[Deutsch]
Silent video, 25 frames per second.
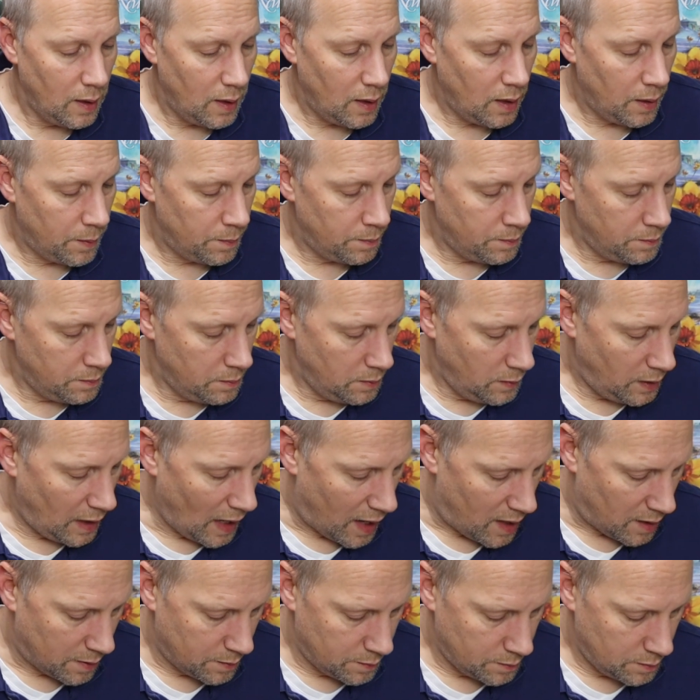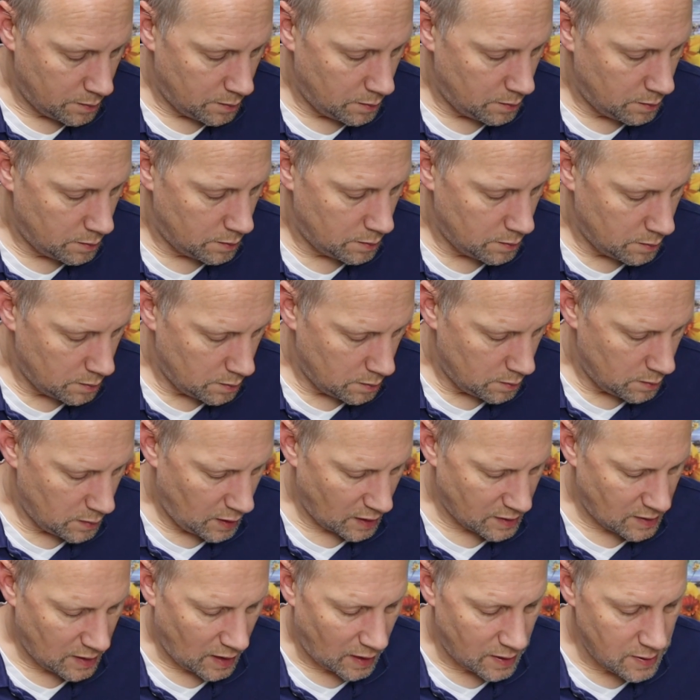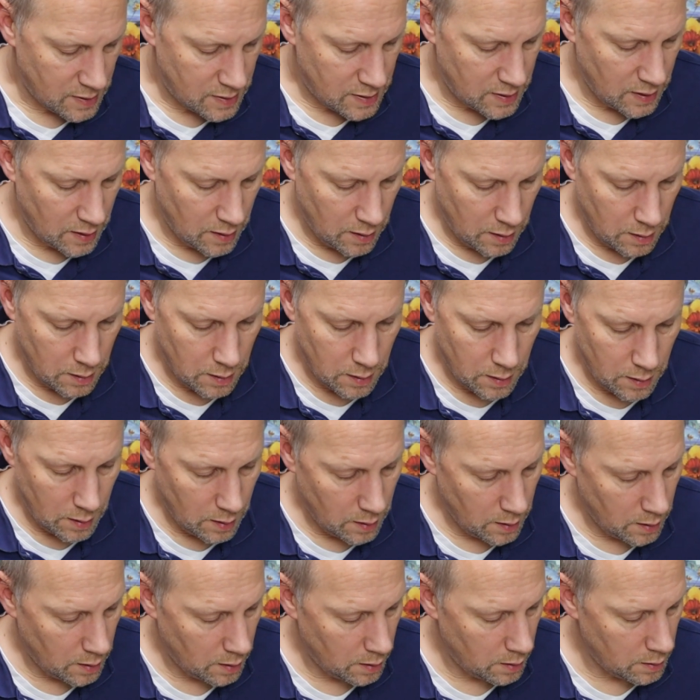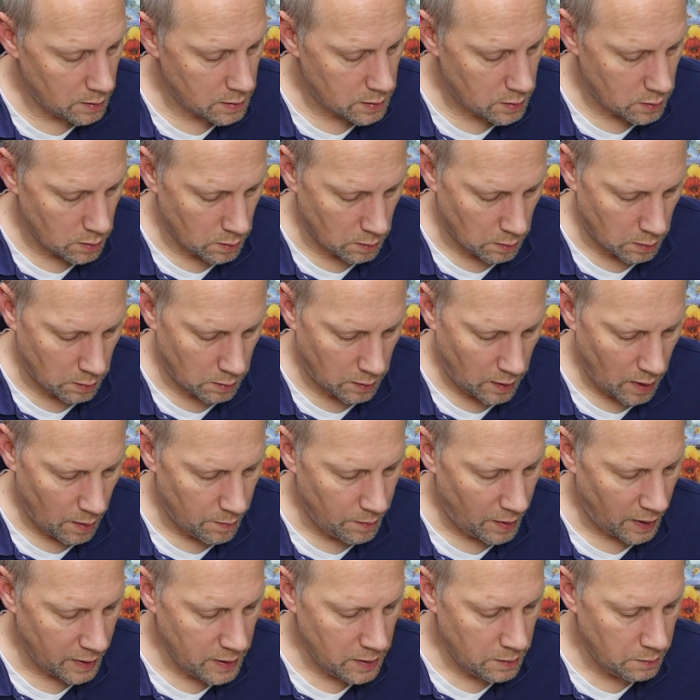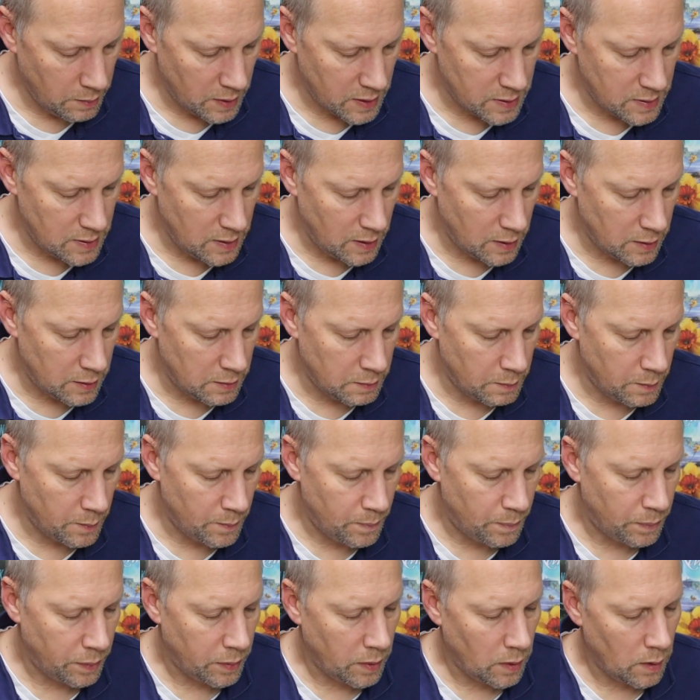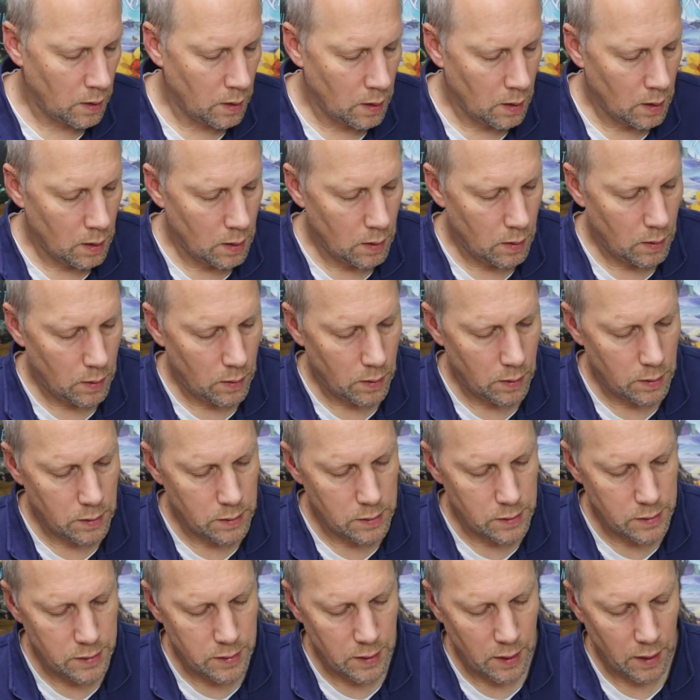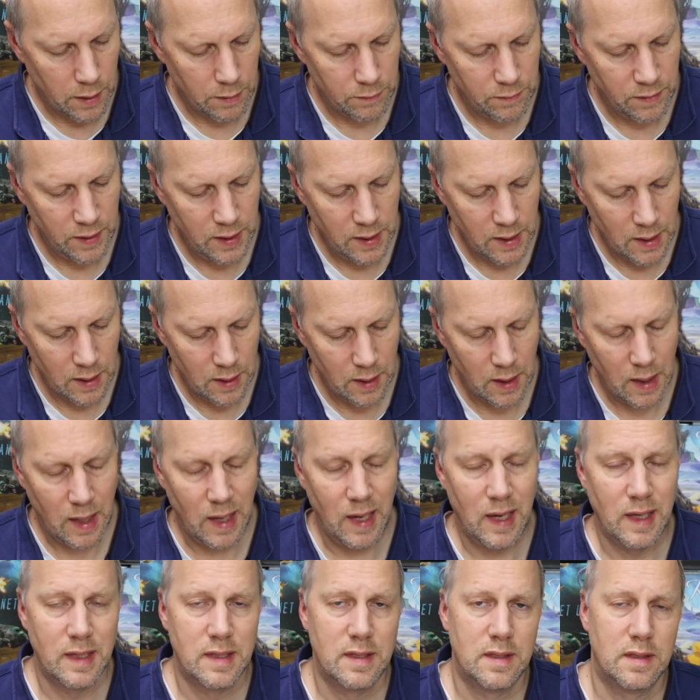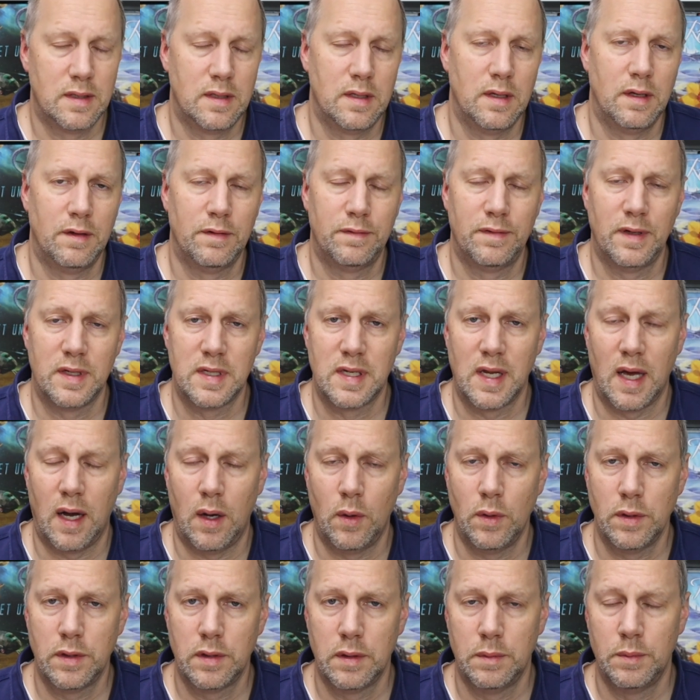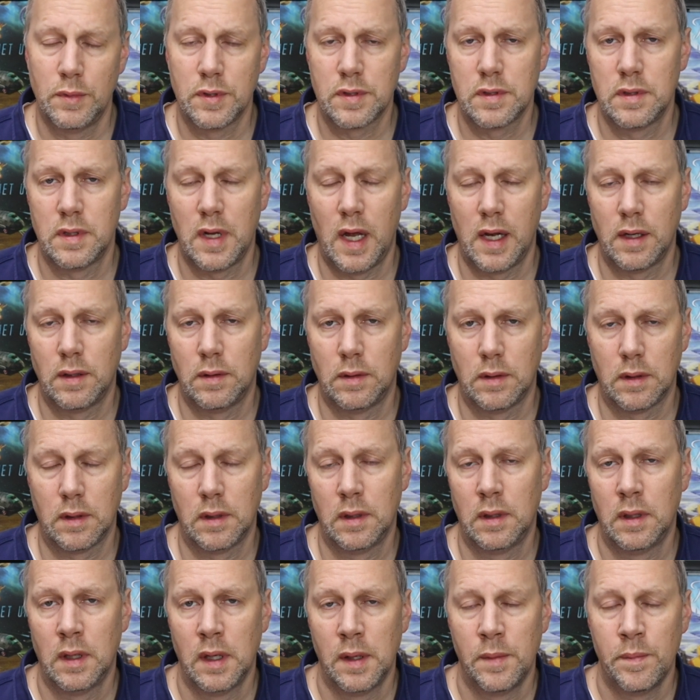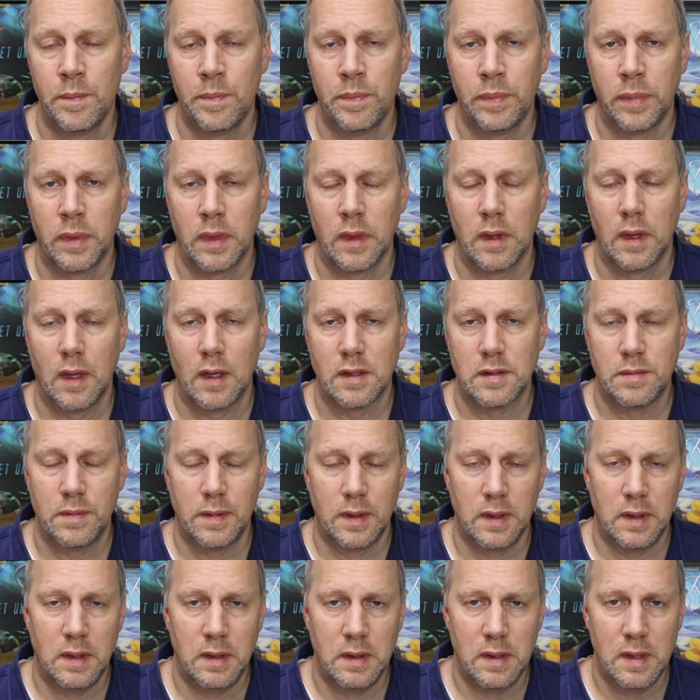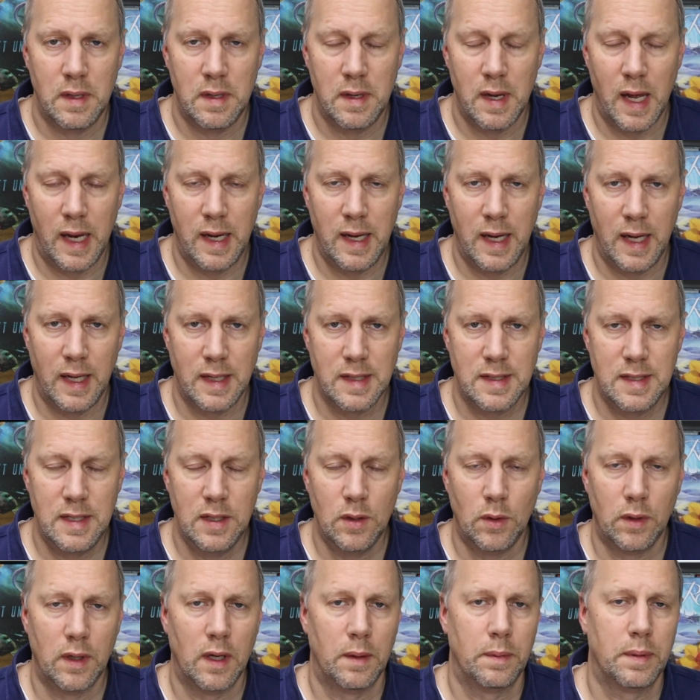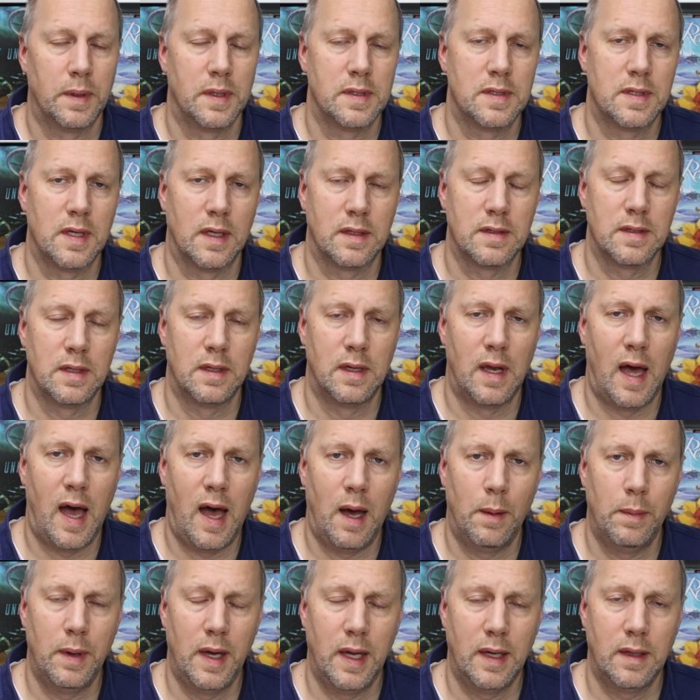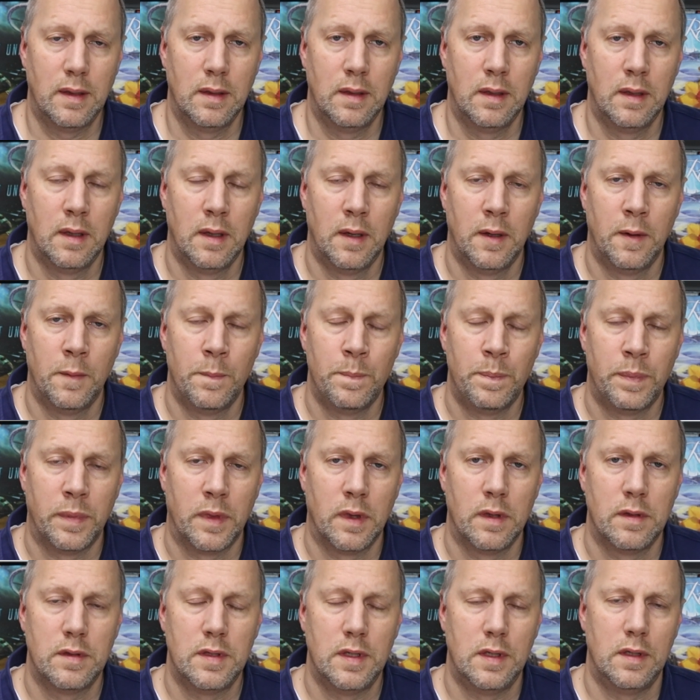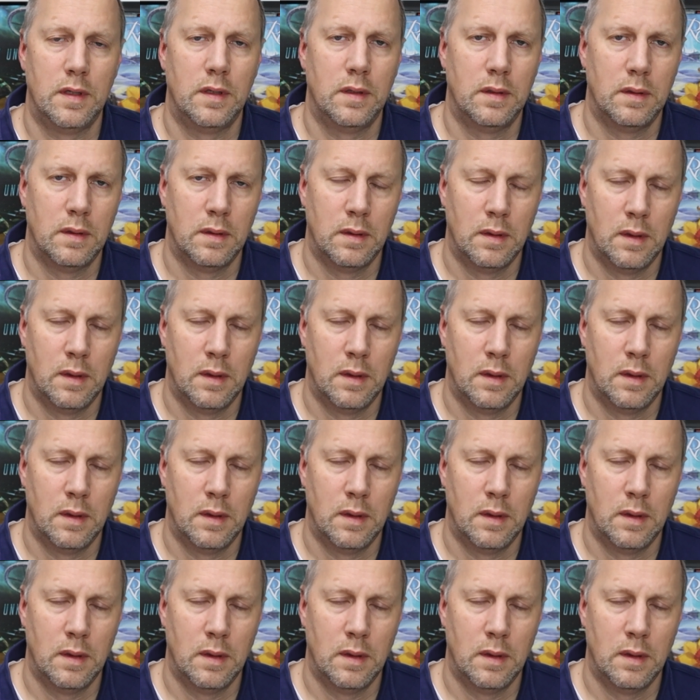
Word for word: Ähm, ja, das Ganze äh, ist so kampagnenbasiert und äh, wir als äh, Vertraute müssen halt gucken, dass wir an der Erziehung der Prinzessin arbeiten, sie